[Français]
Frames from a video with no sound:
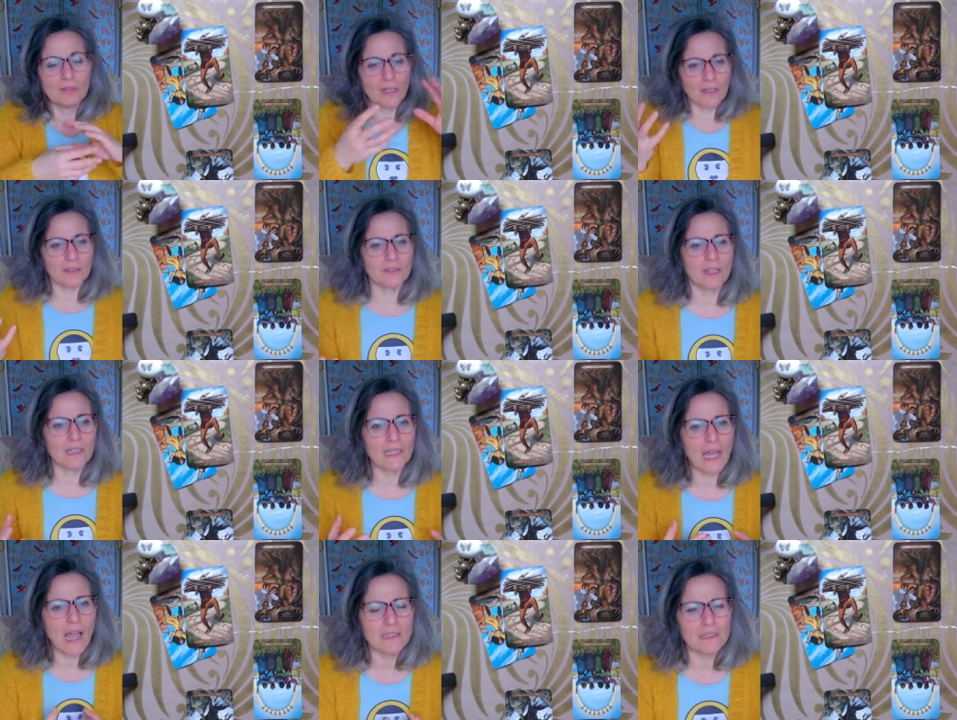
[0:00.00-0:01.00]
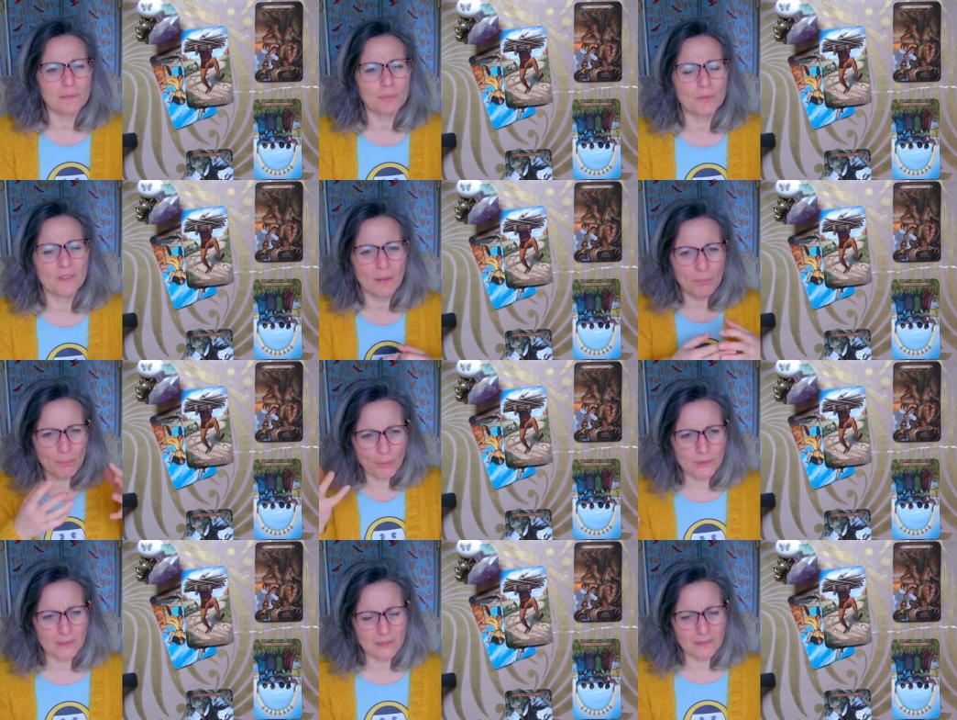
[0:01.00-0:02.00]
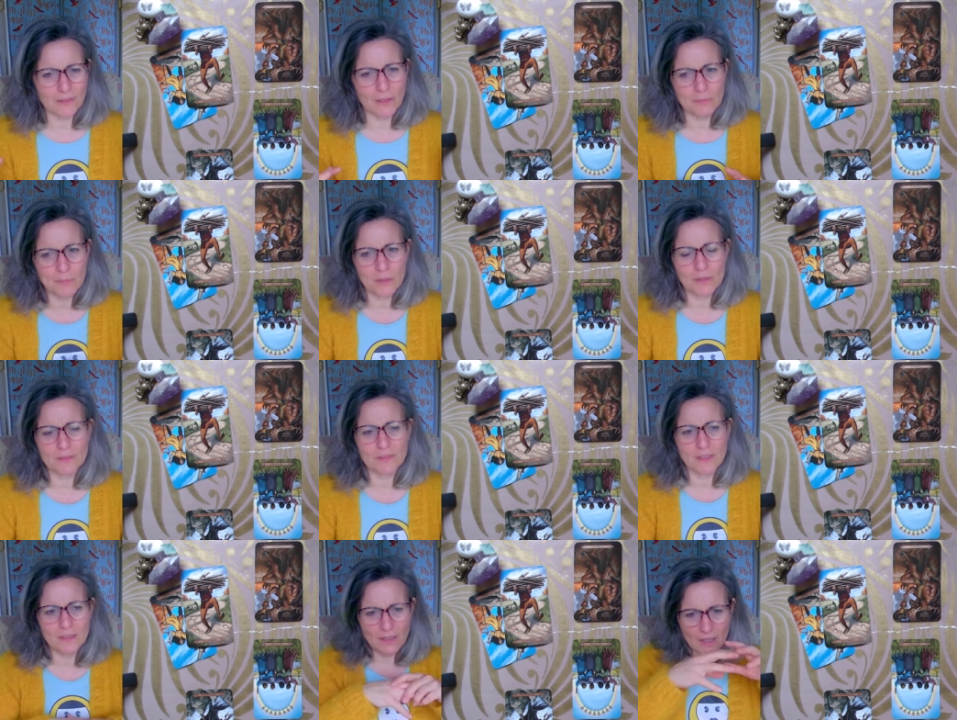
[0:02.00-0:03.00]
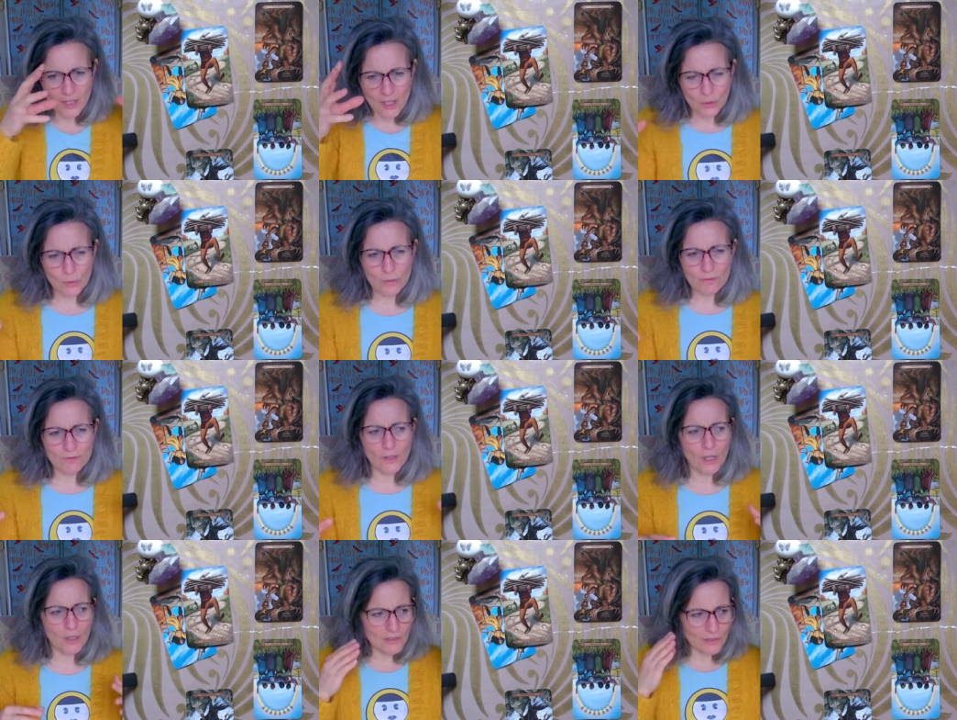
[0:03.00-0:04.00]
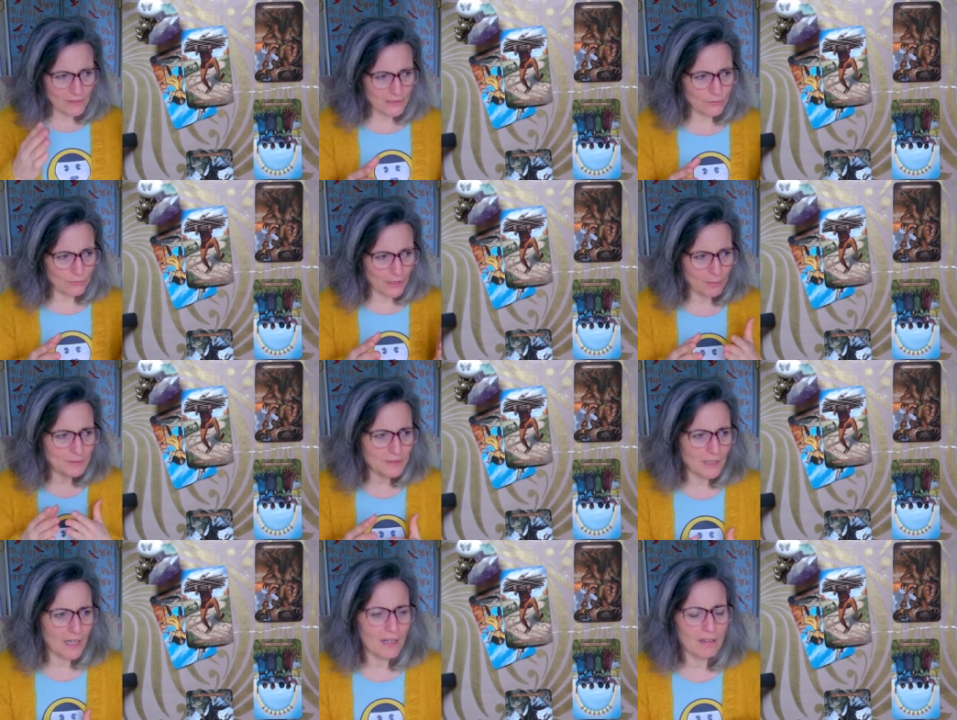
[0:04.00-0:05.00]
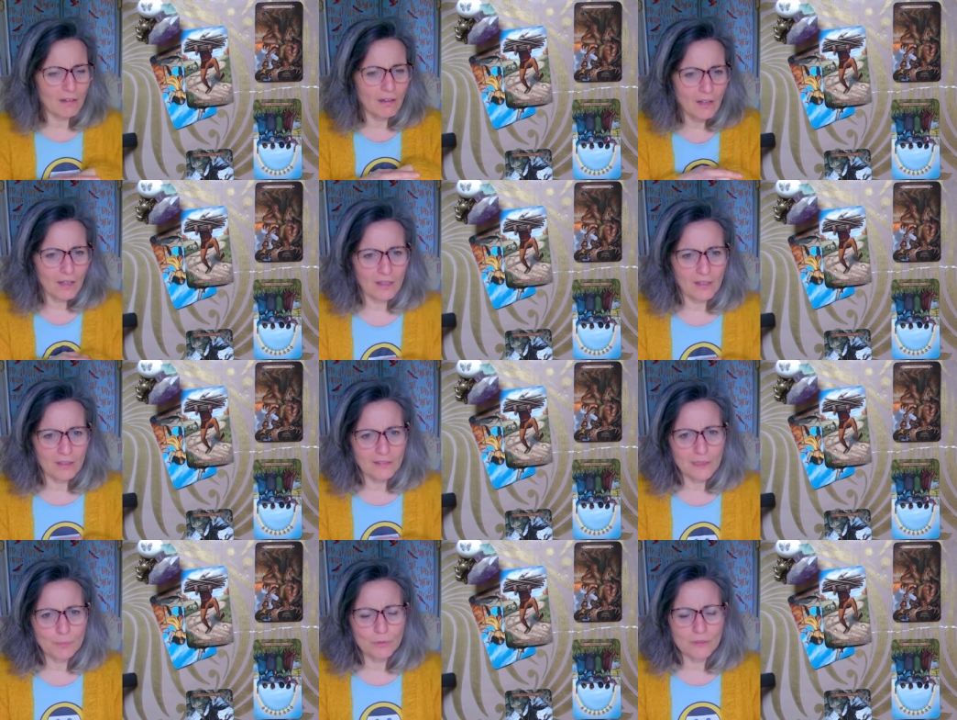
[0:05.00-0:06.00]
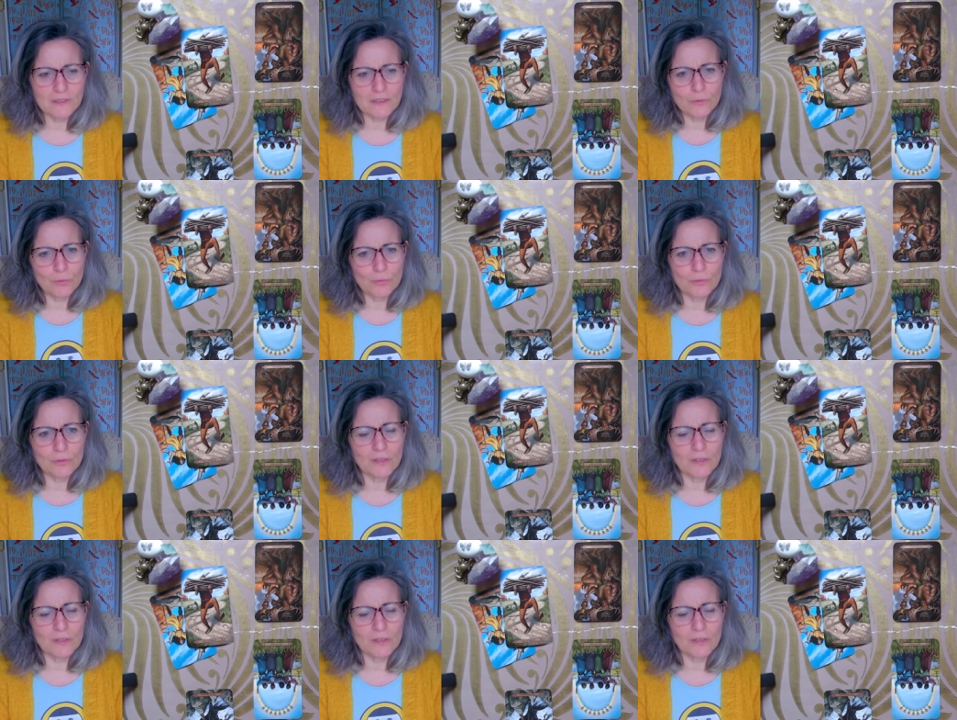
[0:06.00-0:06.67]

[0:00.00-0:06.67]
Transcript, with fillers: Alors c'est un charisme ou c'est un positionnement, c'est une force, et vas-y fais comme ça, euh, et puis c'est tout.